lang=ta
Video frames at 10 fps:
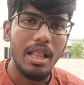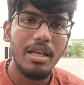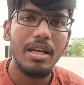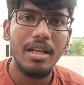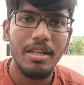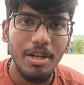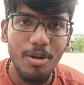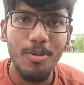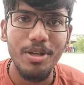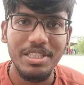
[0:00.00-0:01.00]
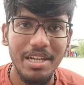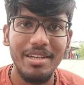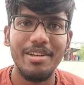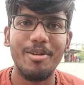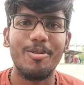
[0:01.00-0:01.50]
அதுக்கு அந்த நிறுவனம்
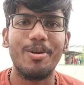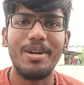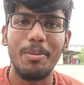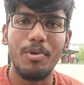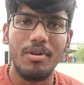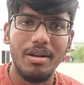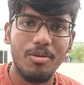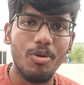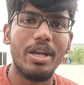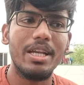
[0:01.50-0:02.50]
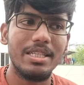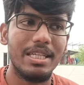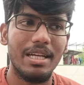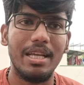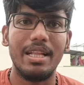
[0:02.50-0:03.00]
சாக்லேட் நிறுவனம் நம்ம குக்கிங்
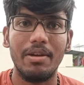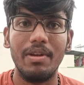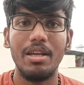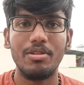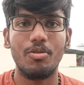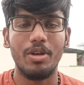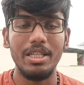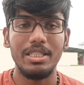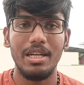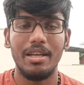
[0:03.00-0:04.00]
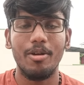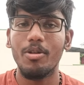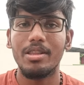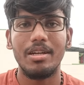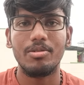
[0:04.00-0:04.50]
சேனலுக்கு தவிலே குக்கிங் சேனலுக்கு
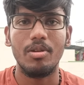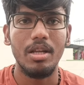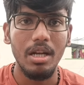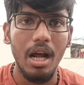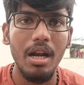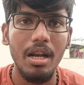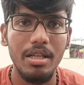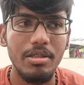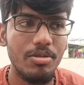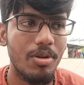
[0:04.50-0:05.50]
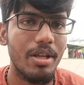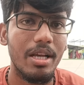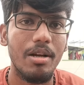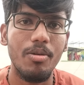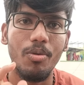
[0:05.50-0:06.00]
எவ்வளோ தரம்னு சொல்லிங்க நாலரை லட்சம்
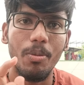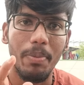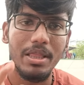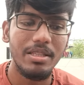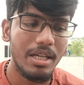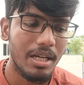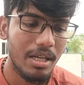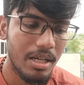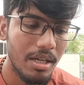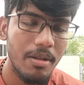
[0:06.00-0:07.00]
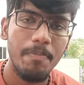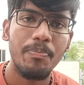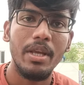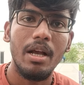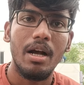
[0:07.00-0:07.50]
சொல்லியிருக்காங்க ஒரு பத்து செகண்டுக்கு
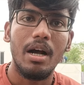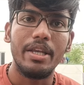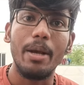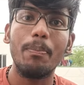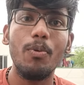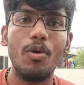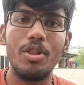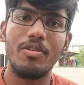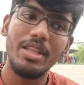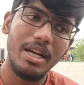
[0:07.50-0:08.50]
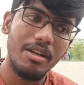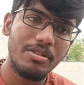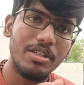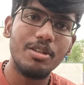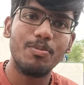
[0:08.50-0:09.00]
எப்போது இது வந்து ரெண்டு
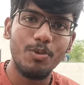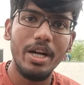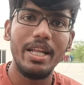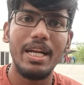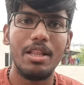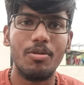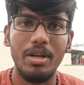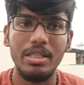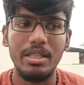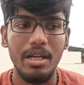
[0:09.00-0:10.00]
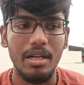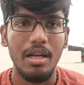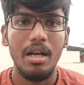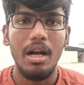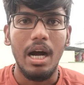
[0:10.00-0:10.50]
வருஷத்துக்கு முன்னாடி நடந்த ஒரு இன்சிடெண்ட்
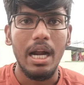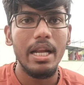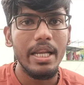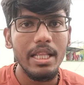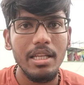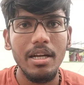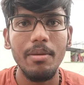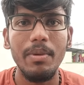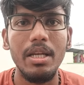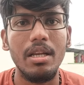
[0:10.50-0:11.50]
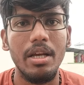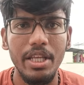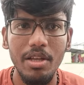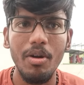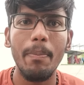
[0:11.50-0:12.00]
ஆனால் நேற்று நடந்த
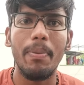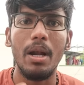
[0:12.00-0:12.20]
மீட்டிங்கில் இதை விட